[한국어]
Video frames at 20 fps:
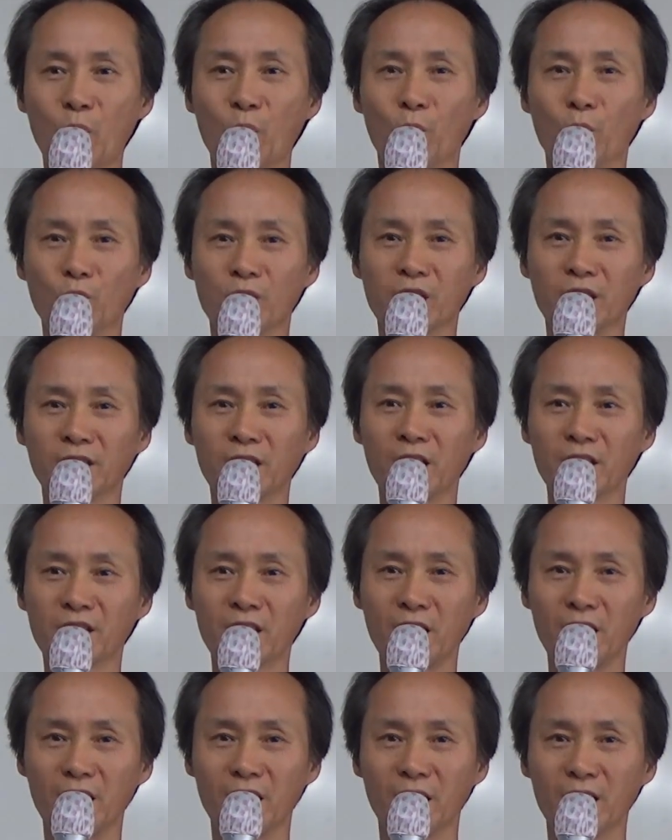오자
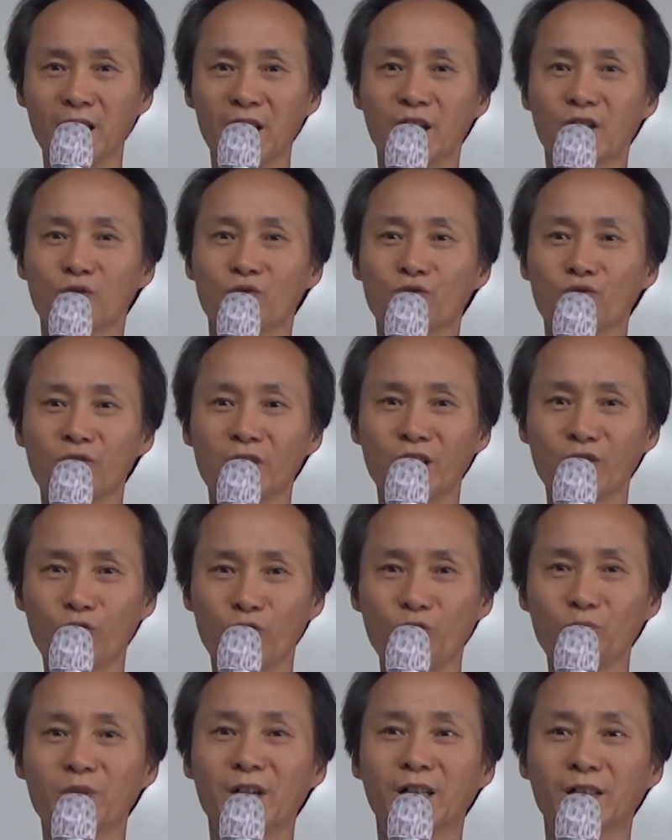탈자 순서가
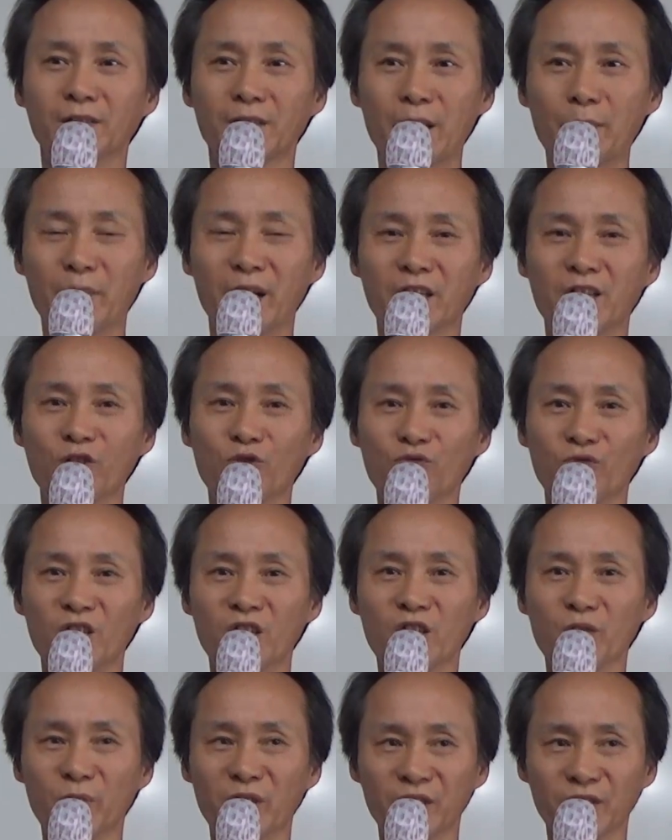조금 약, 바뀔 수
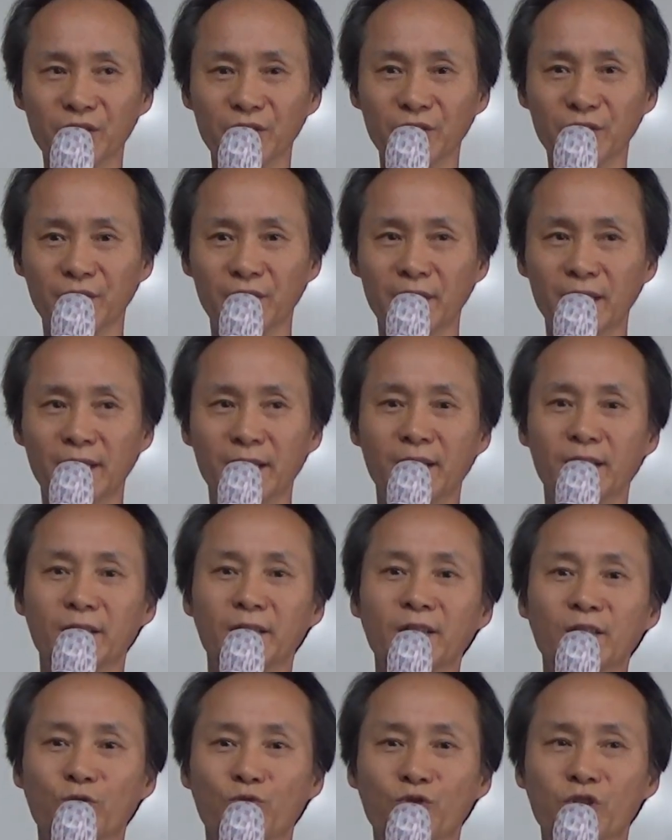있지만은
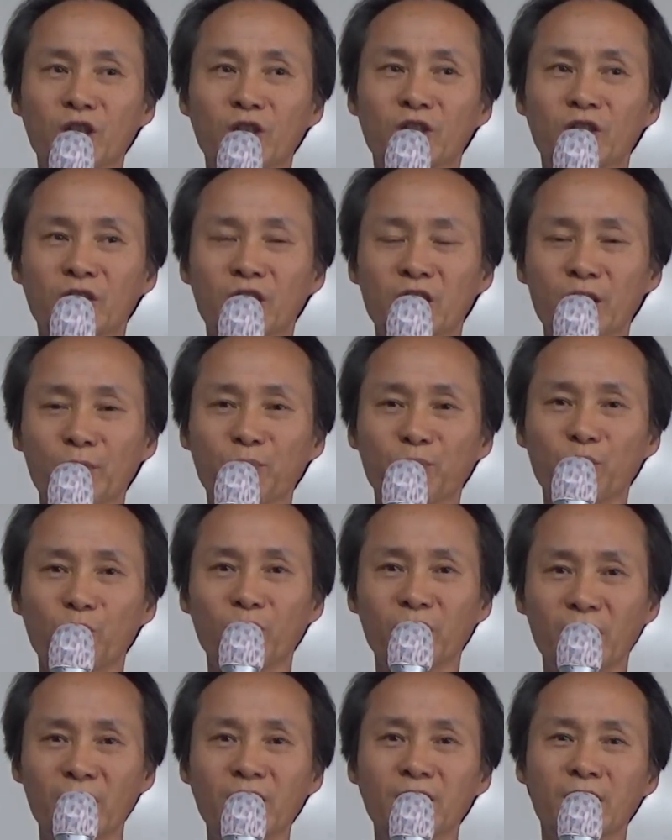예, 구십칠
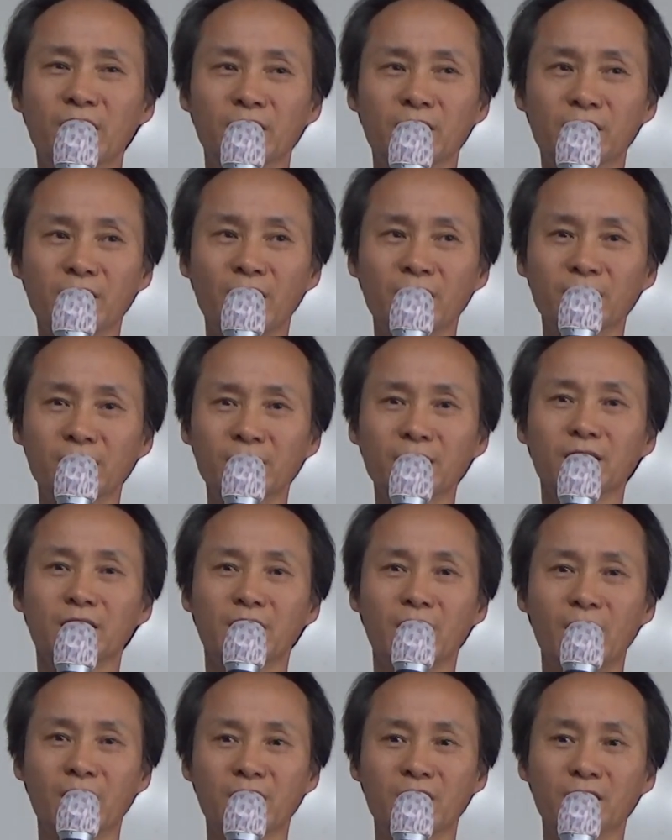퍼센트의 역사적
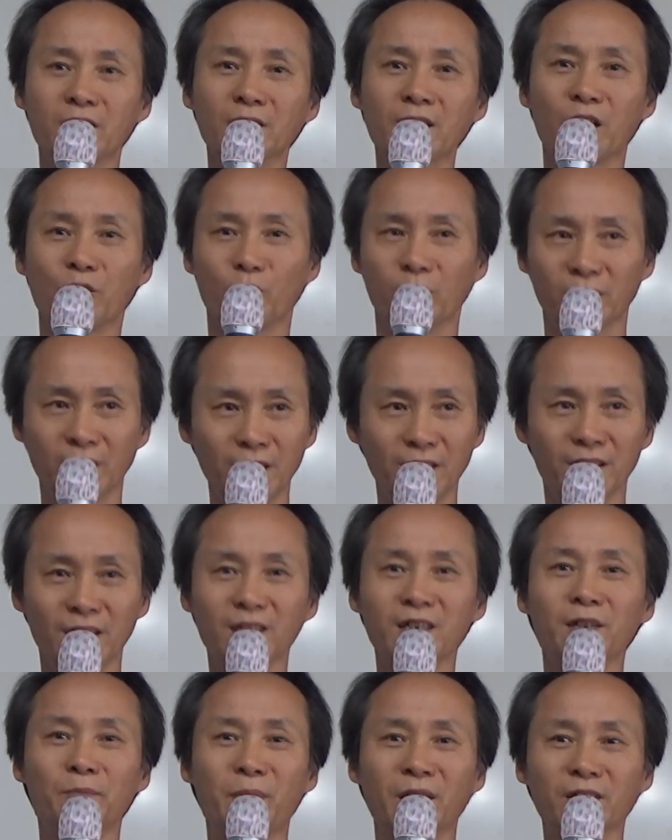사실을 담고 있다
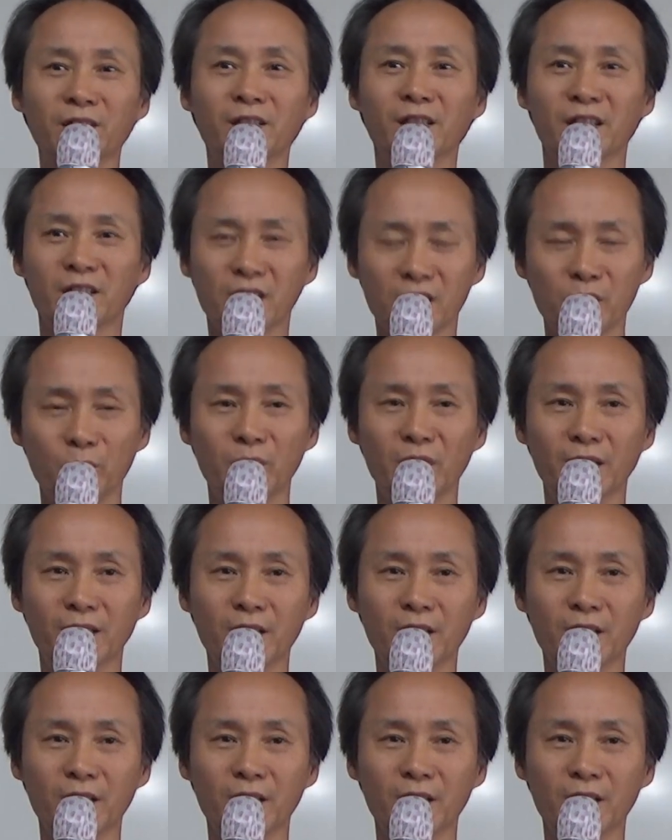이렇게 판단을 했었습니다.